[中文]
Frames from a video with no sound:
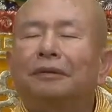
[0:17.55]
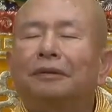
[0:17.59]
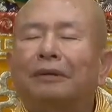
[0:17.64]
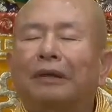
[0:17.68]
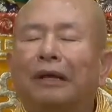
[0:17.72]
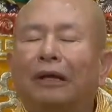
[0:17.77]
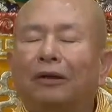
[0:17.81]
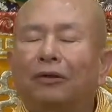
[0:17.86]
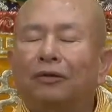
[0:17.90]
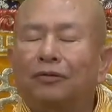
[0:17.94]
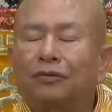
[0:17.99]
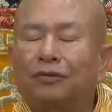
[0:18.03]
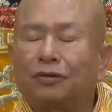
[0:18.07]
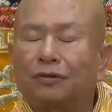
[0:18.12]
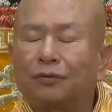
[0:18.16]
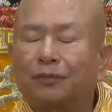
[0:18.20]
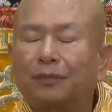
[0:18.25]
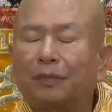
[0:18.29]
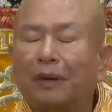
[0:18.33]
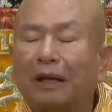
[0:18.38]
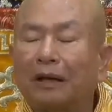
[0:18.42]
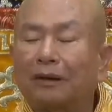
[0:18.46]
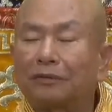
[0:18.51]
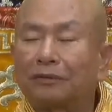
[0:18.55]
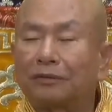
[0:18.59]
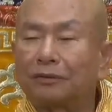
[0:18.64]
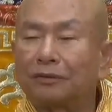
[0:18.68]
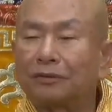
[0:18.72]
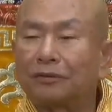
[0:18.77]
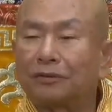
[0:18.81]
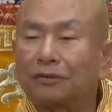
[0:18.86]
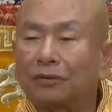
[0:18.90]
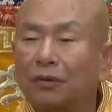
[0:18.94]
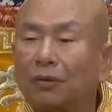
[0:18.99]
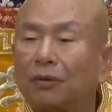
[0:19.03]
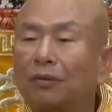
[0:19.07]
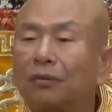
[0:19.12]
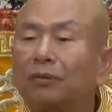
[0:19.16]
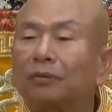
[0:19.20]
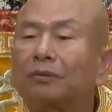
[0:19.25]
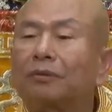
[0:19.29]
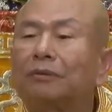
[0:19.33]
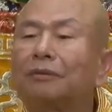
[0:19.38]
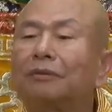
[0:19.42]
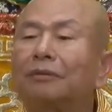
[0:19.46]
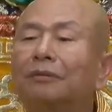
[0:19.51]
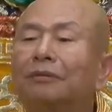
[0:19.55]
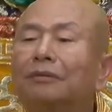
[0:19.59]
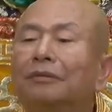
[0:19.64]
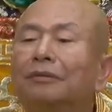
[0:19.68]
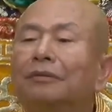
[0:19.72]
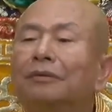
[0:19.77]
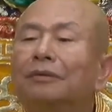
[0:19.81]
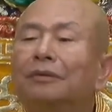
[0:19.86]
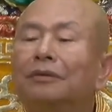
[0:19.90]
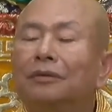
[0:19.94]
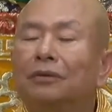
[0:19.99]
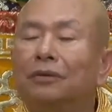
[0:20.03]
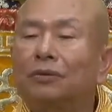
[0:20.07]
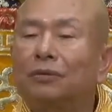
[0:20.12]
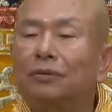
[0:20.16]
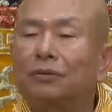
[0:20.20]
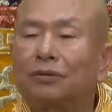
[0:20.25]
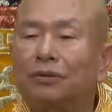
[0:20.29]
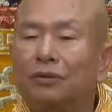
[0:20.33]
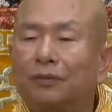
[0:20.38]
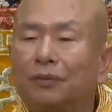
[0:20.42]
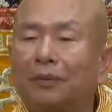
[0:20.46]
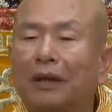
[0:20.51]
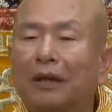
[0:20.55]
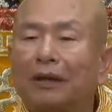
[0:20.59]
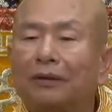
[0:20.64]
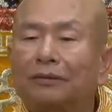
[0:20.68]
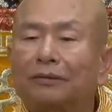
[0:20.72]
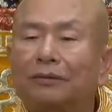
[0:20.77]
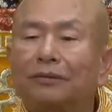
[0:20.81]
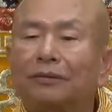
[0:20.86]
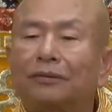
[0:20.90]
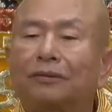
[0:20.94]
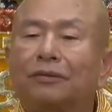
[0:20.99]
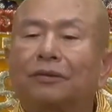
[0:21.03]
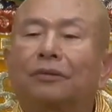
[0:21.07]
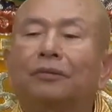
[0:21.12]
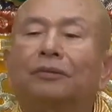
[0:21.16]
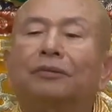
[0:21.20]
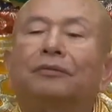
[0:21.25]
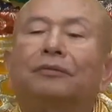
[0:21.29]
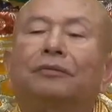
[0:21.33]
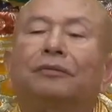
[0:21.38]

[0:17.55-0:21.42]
它有十八只手，有十八只手，